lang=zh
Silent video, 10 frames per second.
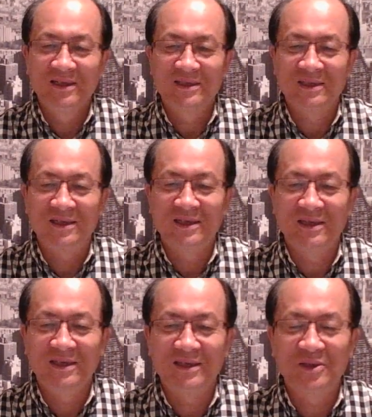这
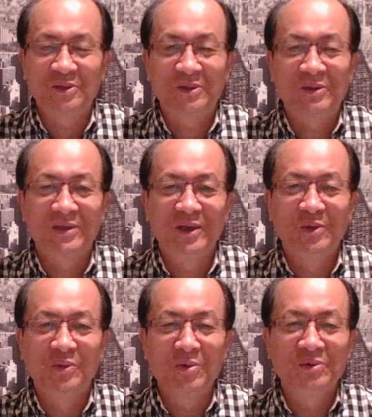个也就是利
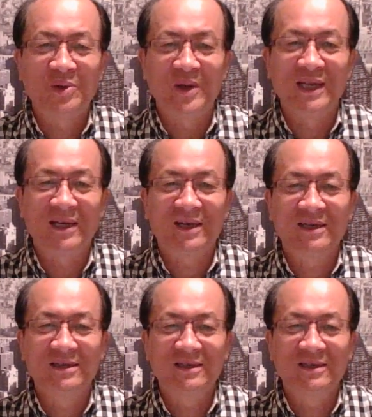用公权力啊